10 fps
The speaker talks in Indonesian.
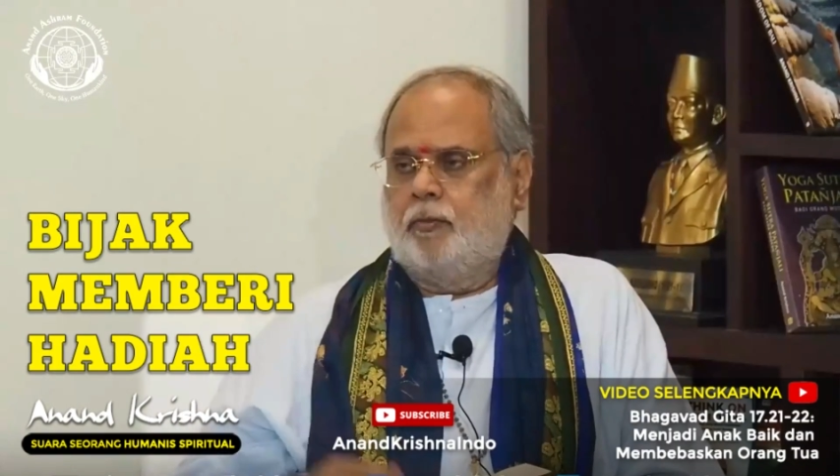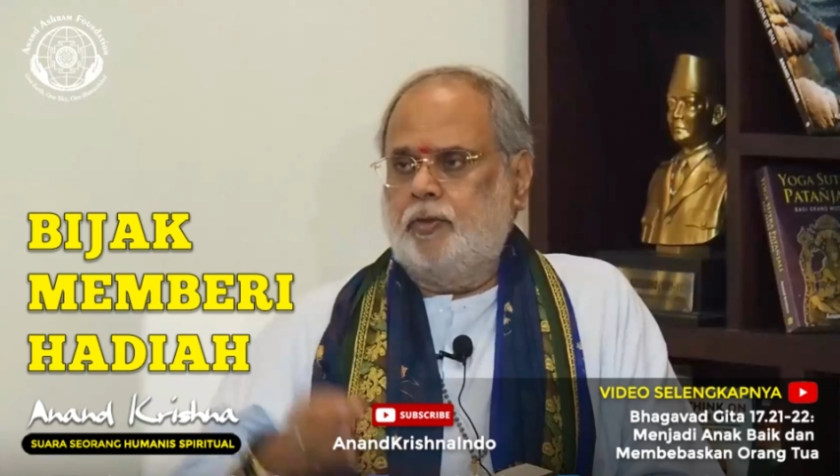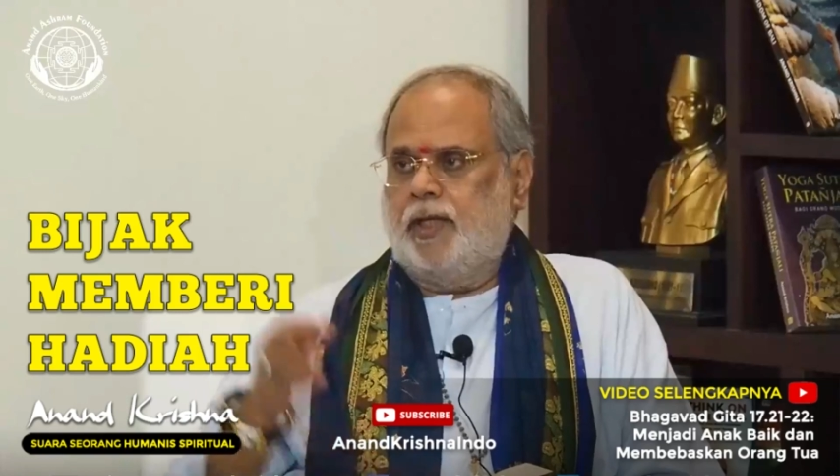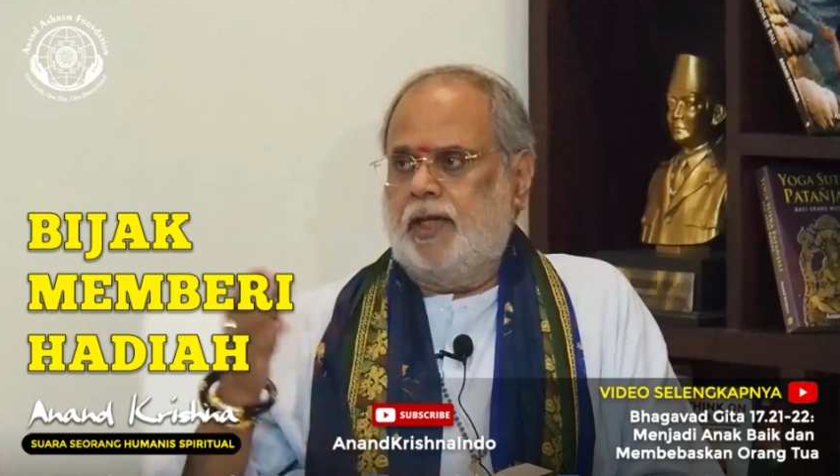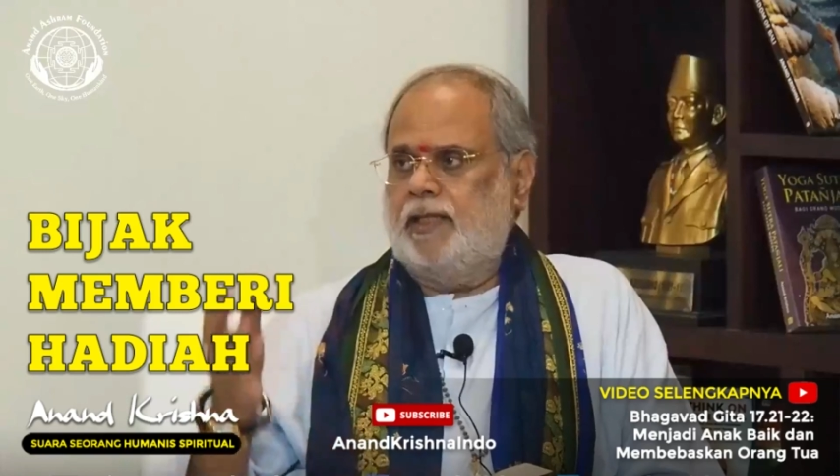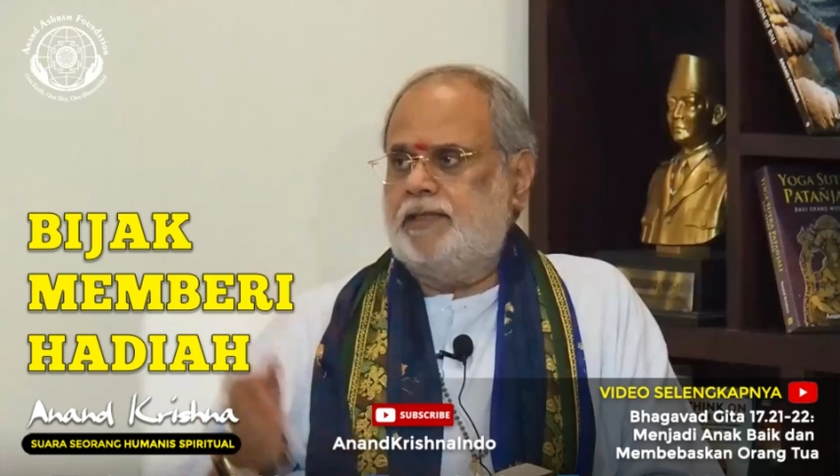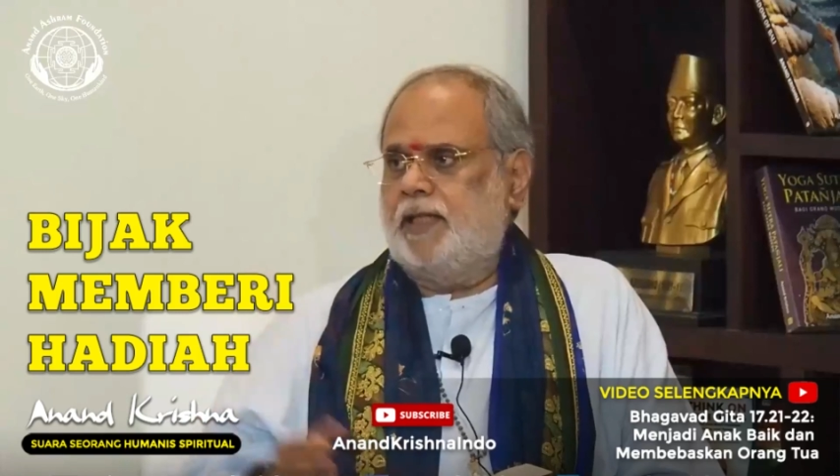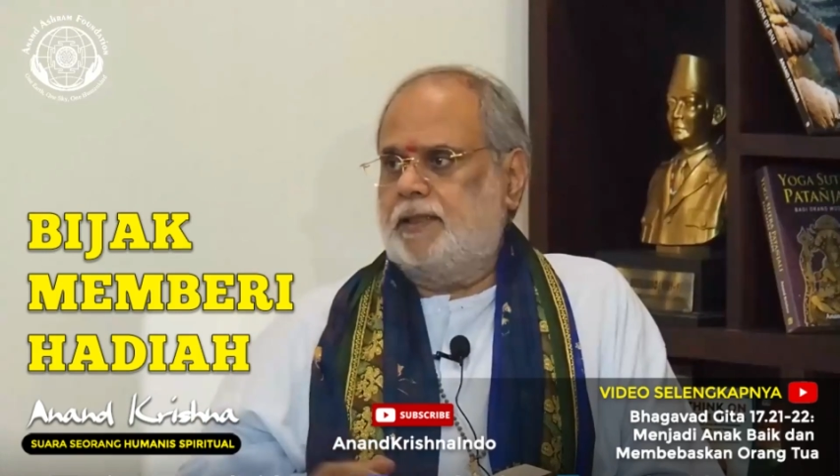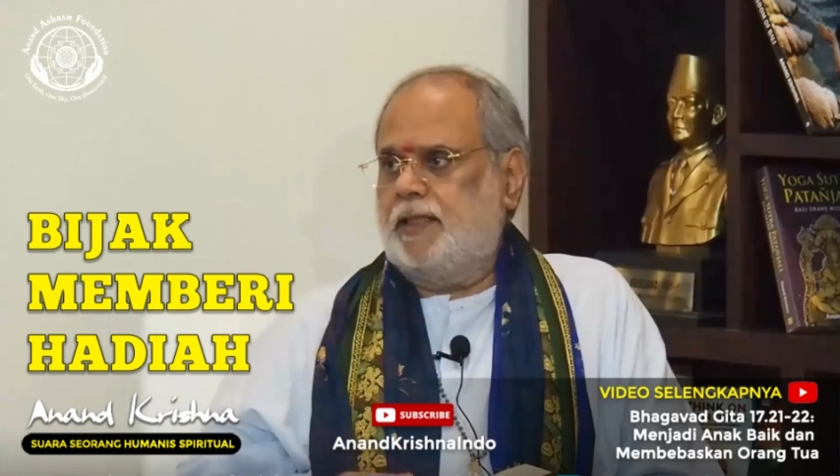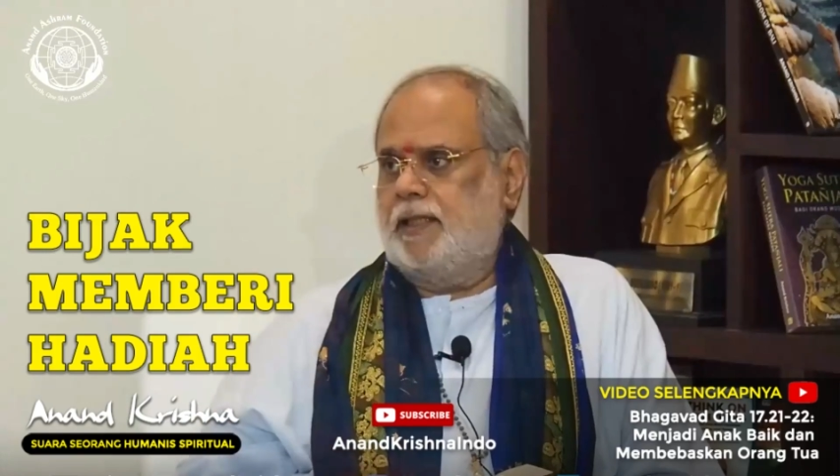punya
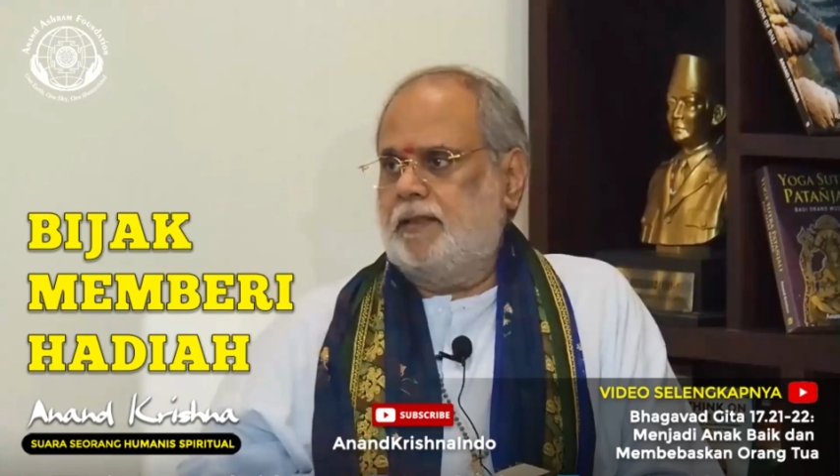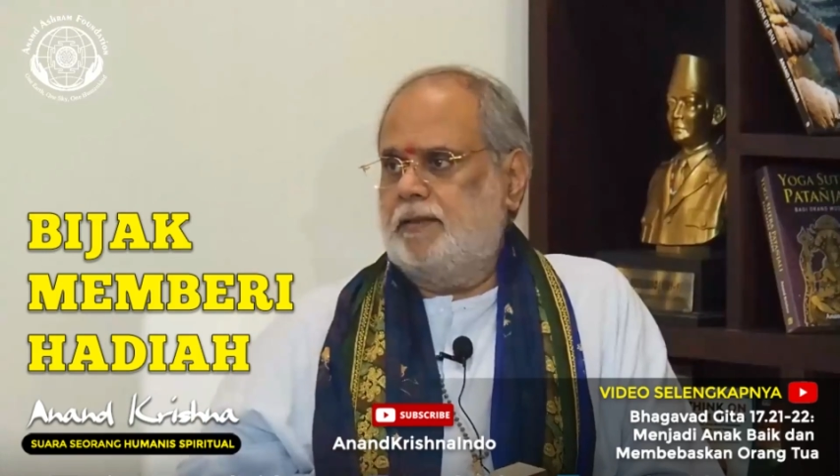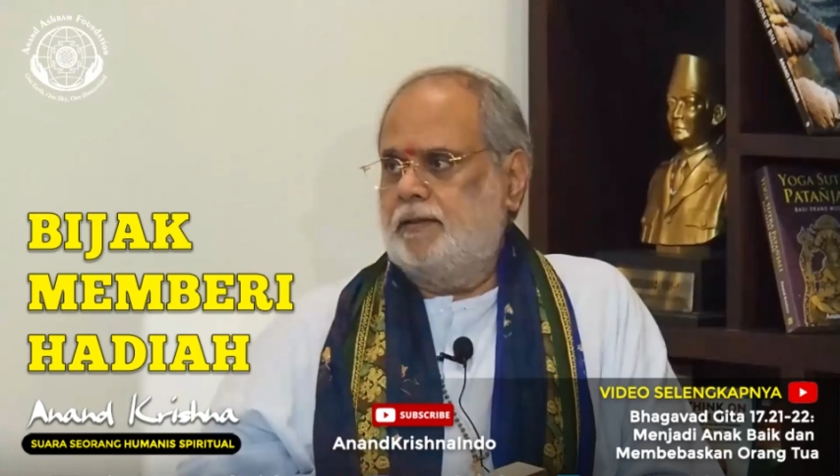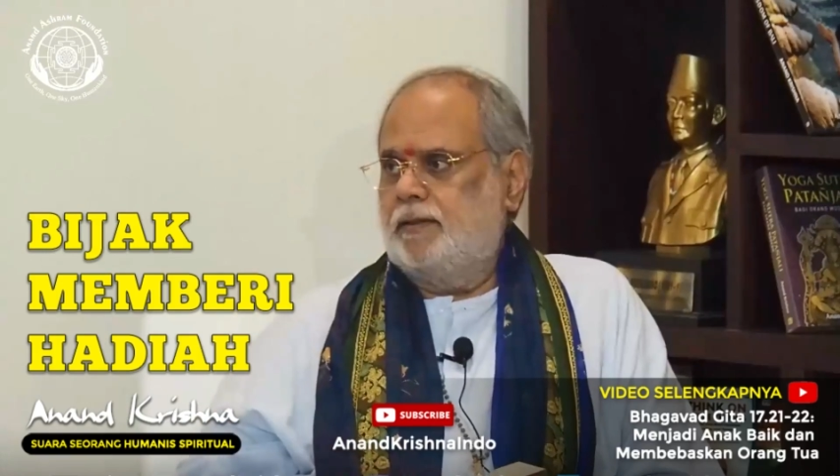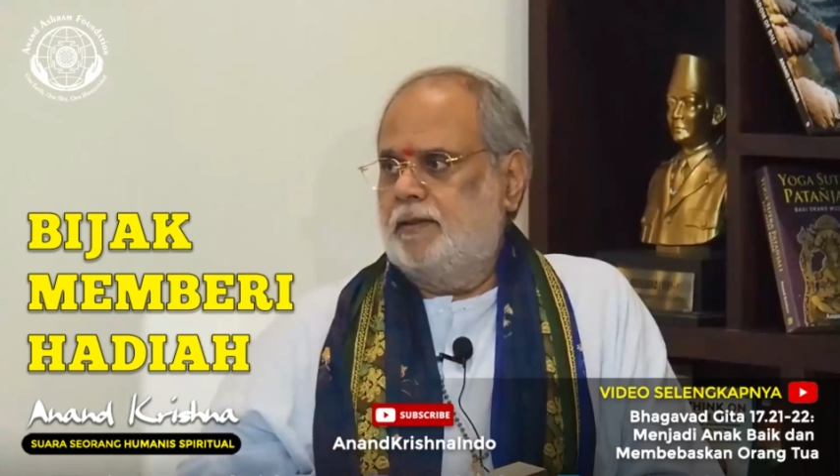hajatan,